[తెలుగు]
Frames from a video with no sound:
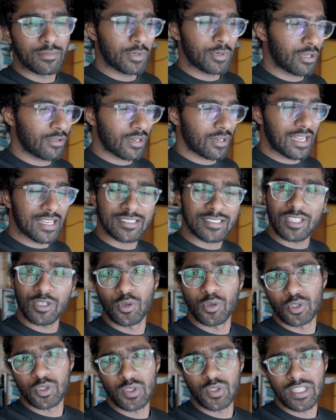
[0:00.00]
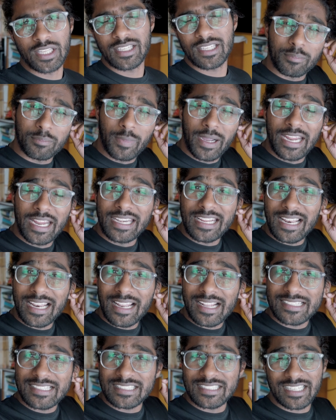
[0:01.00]
మనం రాస్తా కూర్చుని బయటికి
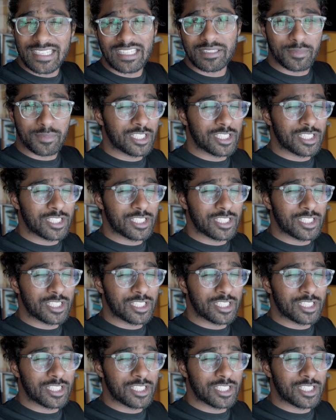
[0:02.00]
వెళ్ళాల్సిన సంగతి